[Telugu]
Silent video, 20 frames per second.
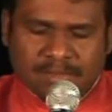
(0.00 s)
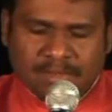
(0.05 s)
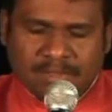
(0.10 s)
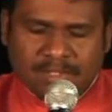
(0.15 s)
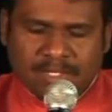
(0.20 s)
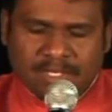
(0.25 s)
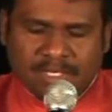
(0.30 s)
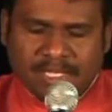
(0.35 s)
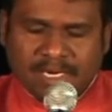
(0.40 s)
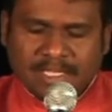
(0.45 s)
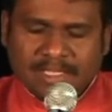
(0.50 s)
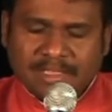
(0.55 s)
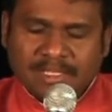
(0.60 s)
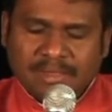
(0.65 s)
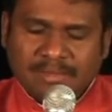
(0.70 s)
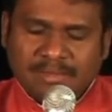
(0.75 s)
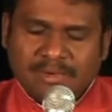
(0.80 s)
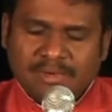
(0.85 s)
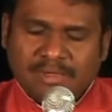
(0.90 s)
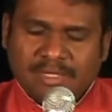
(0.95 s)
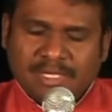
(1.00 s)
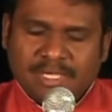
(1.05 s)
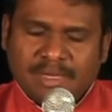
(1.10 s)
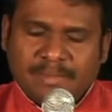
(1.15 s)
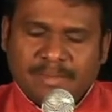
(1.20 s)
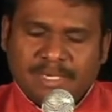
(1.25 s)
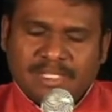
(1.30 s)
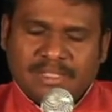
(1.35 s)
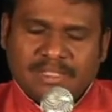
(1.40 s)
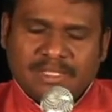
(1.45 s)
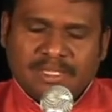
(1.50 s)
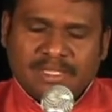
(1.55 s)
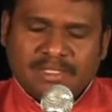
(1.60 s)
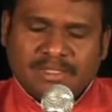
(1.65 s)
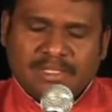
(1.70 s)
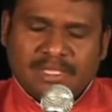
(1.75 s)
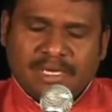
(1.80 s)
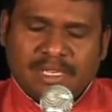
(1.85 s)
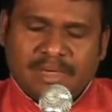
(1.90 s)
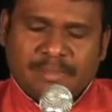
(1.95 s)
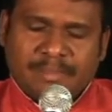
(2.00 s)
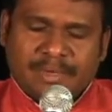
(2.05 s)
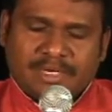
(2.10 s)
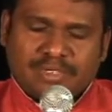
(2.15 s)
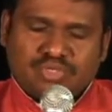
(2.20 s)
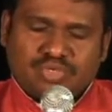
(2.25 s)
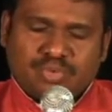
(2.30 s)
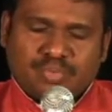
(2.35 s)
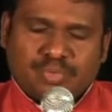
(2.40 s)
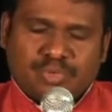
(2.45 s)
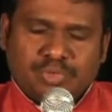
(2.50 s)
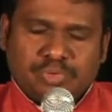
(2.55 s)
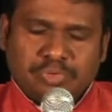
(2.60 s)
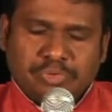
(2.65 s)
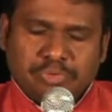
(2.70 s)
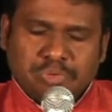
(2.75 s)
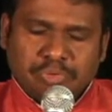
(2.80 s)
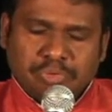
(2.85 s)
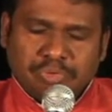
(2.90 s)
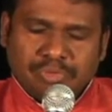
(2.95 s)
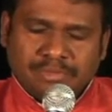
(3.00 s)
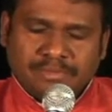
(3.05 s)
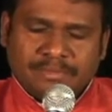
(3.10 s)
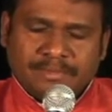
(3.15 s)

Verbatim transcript: నీ గ్రంథములో ఏమైతే తెలియపరచబడుతుందో